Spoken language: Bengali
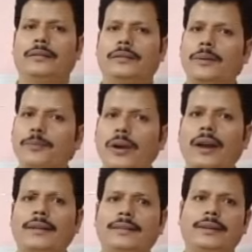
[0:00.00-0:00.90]
ত্রিপুরা
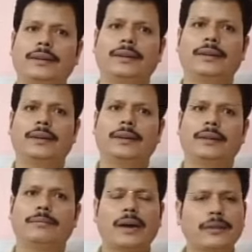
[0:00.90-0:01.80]
রাজ্যে
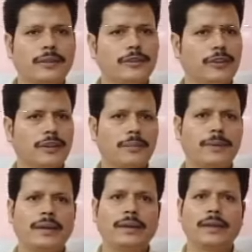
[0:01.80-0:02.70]
ভারতীয় জনতা
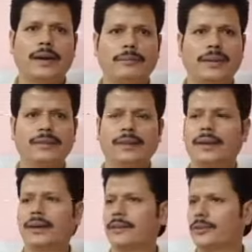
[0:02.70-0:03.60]
পার্টির আমরা যারা
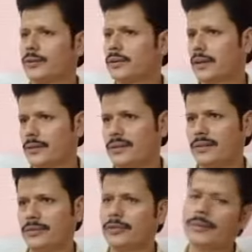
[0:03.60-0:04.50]
কার্যকর্তা রয়েছি
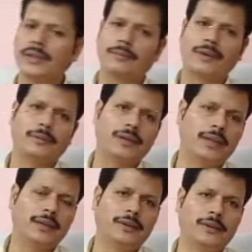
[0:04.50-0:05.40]
সবাই আমরা আমাদের